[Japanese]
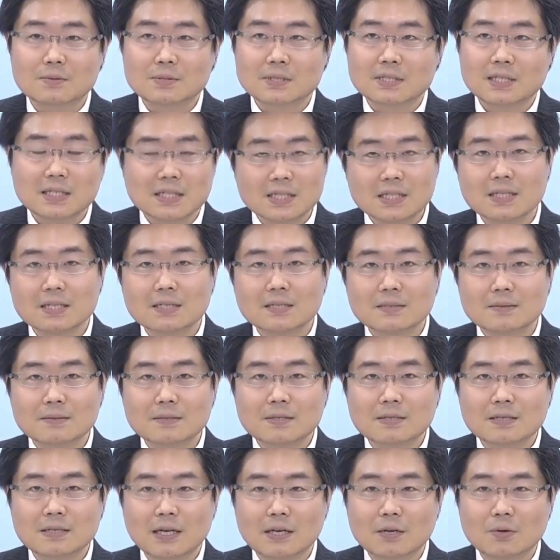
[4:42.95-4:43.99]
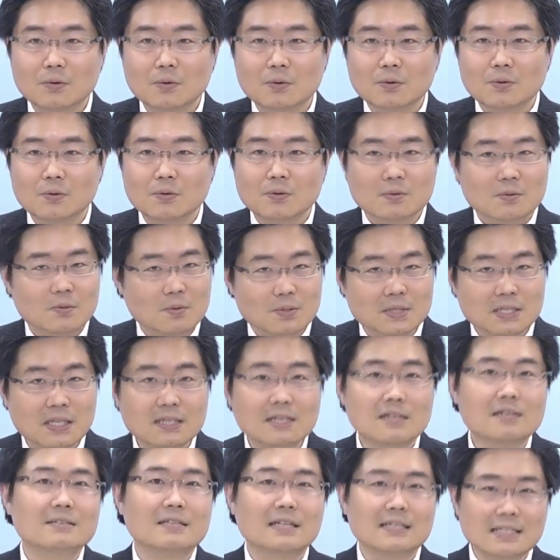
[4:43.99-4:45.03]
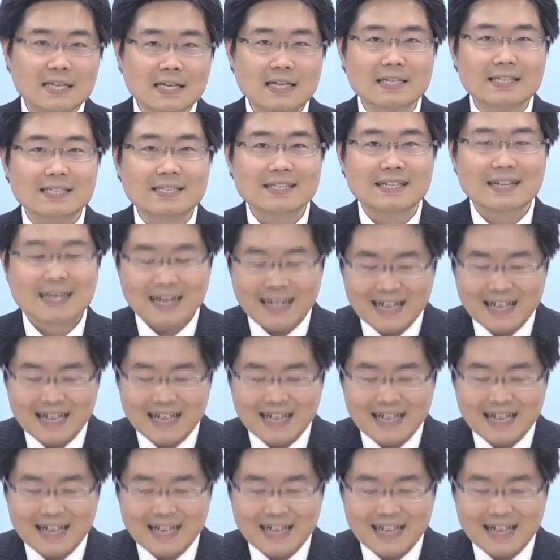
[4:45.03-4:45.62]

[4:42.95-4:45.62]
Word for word: ぜひご参加ください。